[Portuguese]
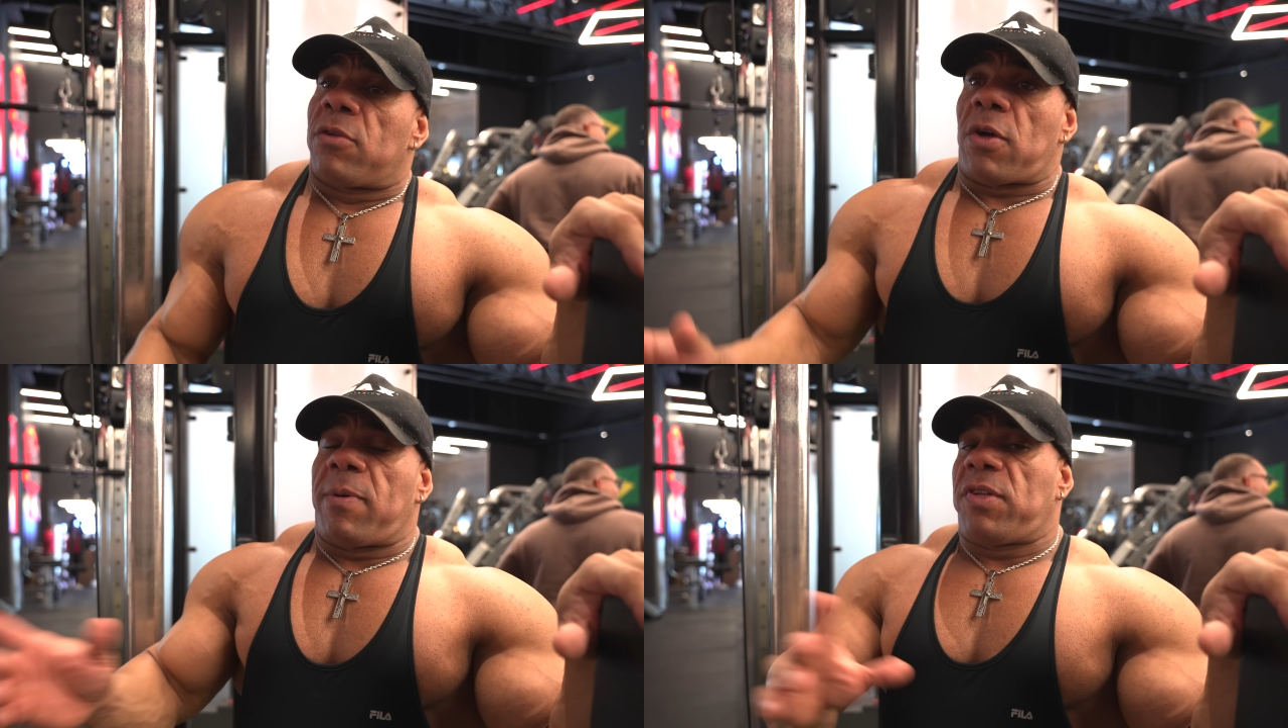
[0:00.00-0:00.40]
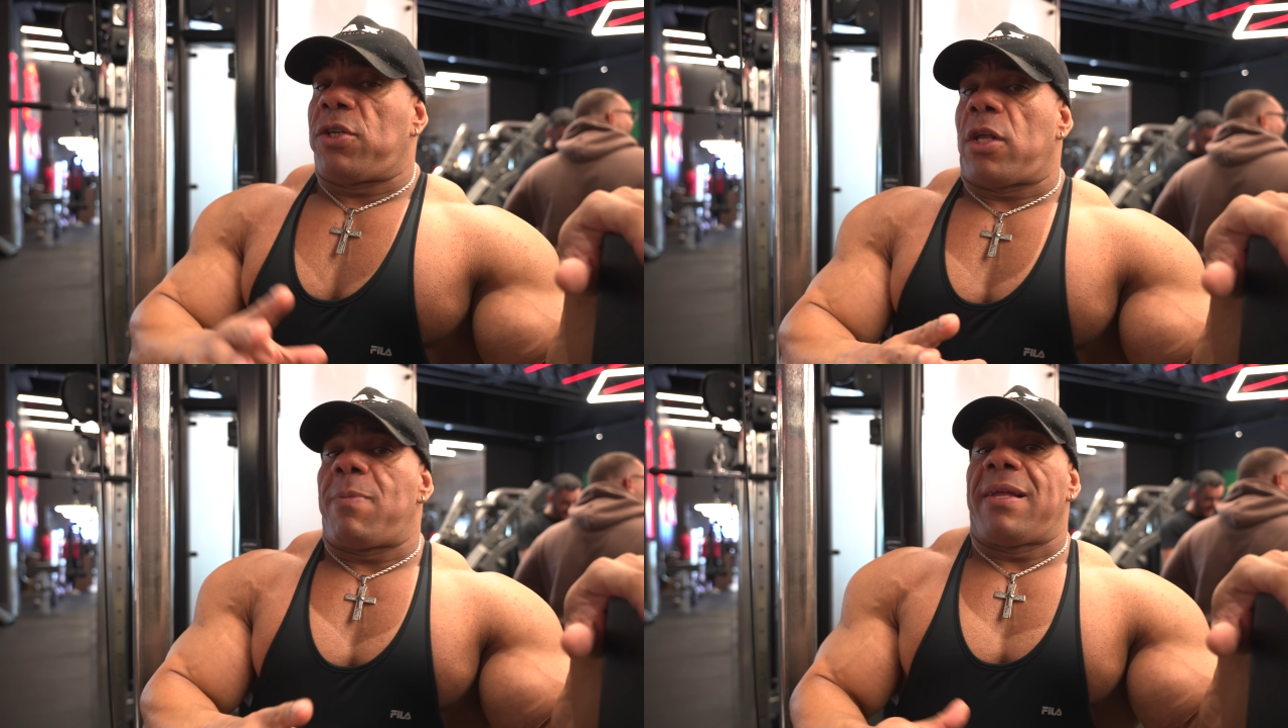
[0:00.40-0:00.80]
Só para
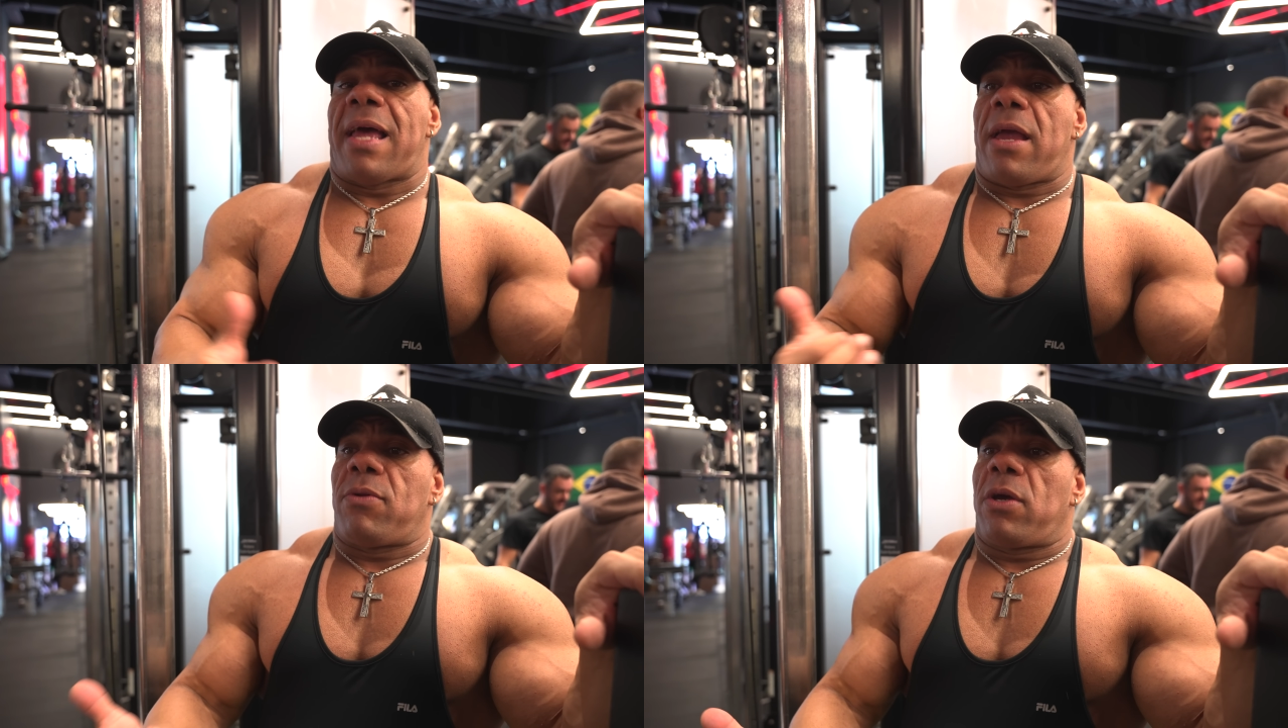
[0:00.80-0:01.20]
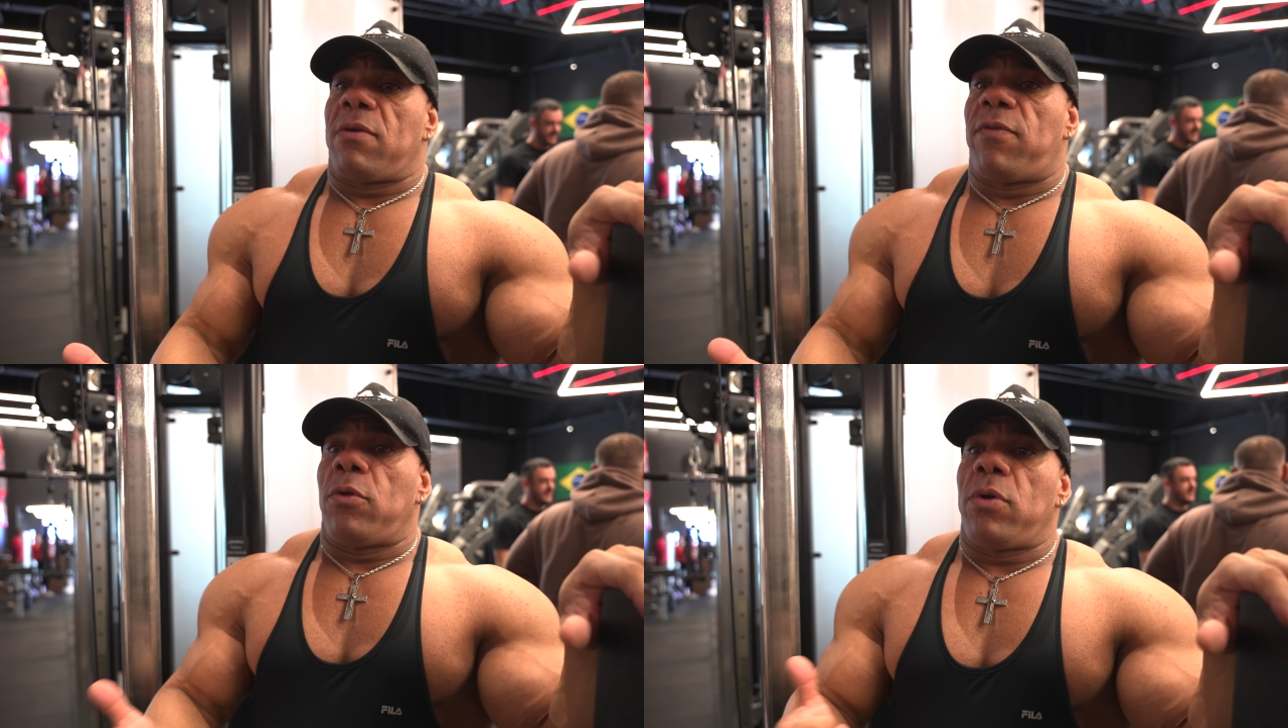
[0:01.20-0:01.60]
vocês terem uma ideia, o
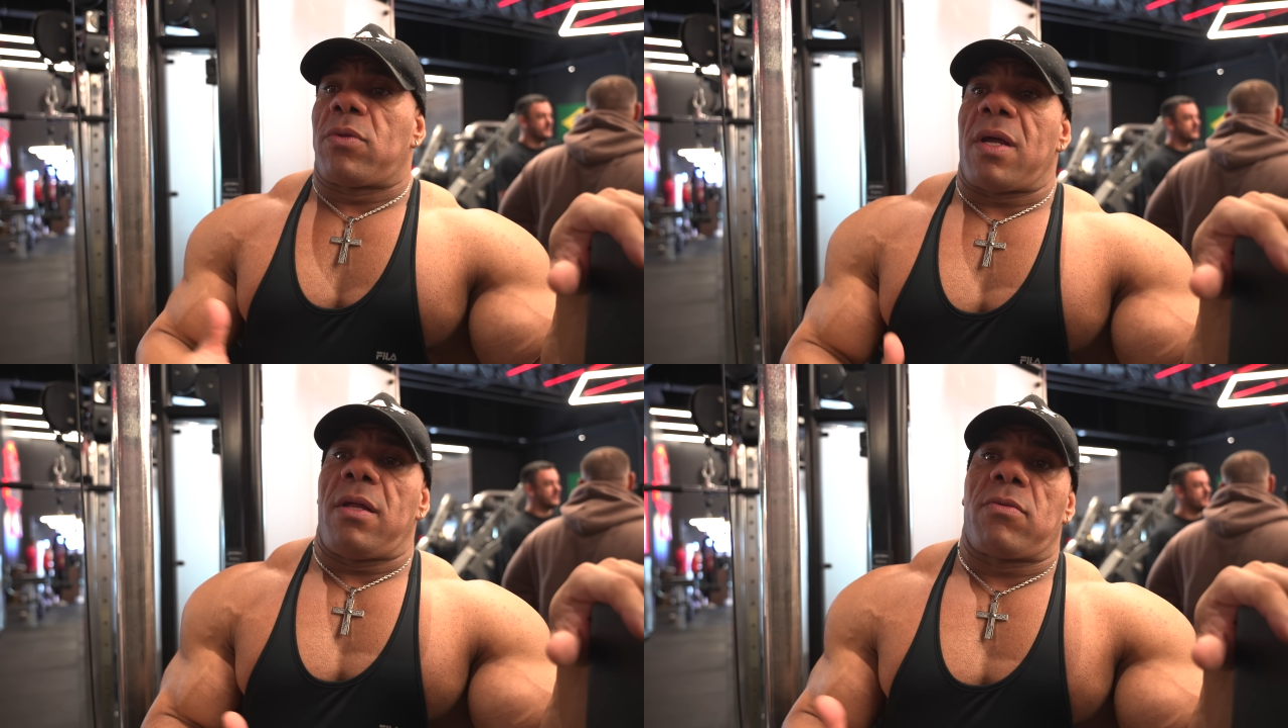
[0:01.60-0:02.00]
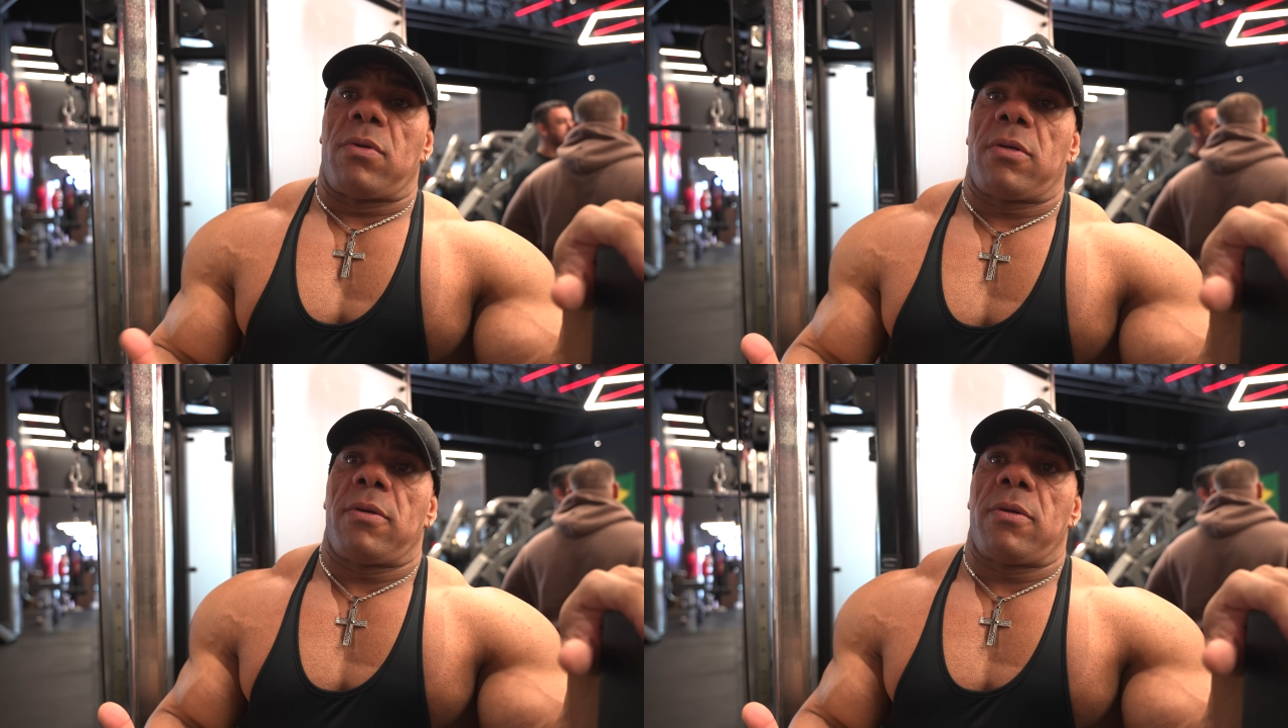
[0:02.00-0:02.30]
nego evoluiu tanto